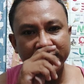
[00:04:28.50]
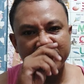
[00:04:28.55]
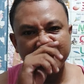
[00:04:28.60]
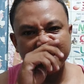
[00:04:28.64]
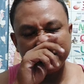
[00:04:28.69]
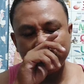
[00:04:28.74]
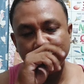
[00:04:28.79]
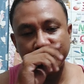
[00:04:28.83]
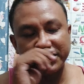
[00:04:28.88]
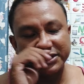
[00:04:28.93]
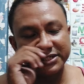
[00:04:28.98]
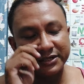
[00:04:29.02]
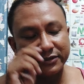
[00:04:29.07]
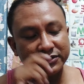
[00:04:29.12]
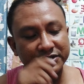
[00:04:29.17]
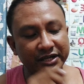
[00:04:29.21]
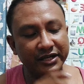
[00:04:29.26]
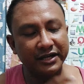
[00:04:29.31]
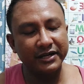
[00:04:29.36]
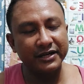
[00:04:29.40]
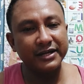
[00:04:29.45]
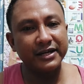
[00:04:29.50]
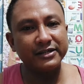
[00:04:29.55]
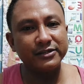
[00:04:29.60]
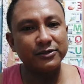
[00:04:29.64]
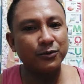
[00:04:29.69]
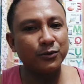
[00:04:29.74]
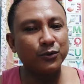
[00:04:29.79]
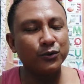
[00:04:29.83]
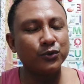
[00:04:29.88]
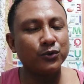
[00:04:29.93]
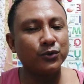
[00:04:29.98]
doon kasi ako sa area,
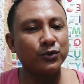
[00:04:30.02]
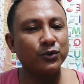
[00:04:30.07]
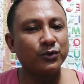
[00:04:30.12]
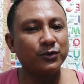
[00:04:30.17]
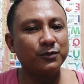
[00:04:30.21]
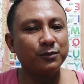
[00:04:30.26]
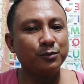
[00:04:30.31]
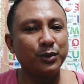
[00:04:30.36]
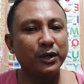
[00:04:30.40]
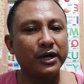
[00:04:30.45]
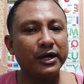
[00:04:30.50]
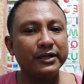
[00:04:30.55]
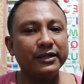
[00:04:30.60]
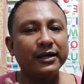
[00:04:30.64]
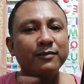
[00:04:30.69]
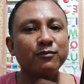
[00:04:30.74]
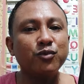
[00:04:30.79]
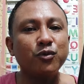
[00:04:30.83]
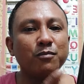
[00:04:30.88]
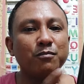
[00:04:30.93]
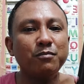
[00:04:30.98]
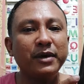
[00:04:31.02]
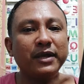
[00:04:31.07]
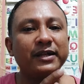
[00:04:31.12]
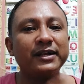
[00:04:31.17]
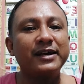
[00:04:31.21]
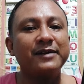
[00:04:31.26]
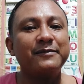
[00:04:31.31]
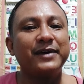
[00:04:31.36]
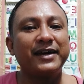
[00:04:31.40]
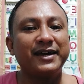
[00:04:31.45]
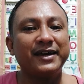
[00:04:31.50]
solo-solo, pagka nag-booming
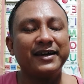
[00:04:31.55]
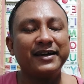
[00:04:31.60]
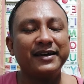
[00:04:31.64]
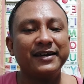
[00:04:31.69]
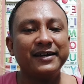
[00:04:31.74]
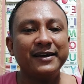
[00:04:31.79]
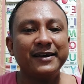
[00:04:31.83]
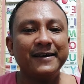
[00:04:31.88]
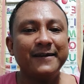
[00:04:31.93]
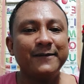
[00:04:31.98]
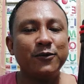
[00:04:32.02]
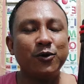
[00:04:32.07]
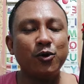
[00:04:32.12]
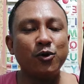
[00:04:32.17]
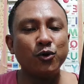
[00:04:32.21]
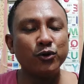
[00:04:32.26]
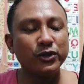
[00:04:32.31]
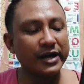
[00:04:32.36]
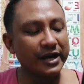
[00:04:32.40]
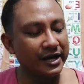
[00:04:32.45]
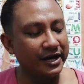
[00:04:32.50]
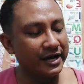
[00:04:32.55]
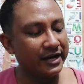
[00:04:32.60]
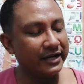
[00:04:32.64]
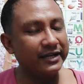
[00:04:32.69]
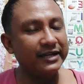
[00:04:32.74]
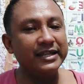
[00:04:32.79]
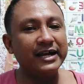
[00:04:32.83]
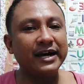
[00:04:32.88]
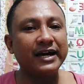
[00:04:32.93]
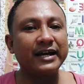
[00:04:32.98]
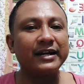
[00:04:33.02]
kami. Noong una, ang
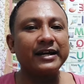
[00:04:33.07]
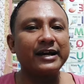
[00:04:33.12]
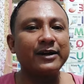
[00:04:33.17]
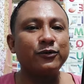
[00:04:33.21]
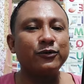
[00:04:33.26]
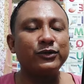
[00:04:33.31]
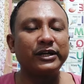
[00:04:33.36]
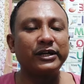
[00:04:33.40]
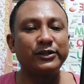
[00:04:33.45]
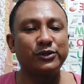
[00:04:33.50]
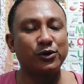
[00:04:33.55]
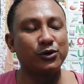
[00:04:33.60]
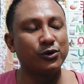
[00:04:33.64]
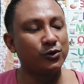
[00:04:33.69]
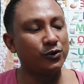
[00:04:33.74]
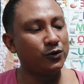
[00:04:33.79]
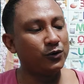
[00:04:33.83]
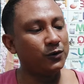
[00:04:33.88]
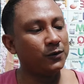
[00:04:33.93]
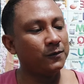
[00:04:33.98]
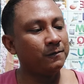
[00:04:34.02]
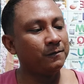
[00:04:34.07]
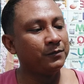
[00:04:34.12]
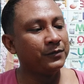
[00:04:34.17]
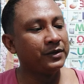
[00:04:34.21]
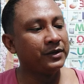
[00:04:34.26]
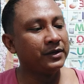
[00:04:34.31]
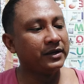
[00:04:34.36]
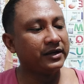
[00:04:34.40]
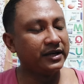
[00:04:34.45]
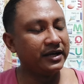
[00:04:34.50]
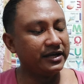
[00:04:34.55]
kinakarga ko dito
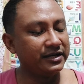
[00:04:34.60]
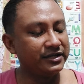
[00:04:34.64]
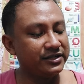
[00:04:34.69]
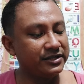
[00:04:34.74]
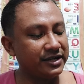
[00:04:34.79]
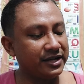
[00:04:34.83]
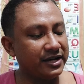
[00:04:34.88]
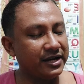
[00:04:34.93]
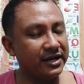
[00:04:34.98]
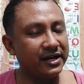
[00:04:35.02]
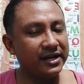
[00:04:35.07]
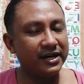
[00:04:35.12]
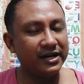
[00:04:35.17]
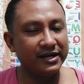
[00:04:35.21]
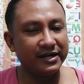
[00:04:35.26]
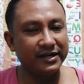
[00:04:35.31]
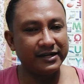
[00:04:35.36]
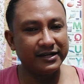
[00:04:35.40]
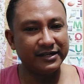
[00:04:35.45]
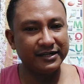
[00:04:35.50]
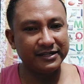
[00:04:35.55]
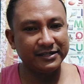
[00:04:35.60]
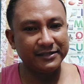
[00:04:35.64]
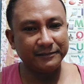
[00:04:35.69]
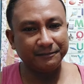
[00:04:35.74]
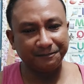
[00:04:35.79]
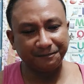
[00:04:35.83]
is uh,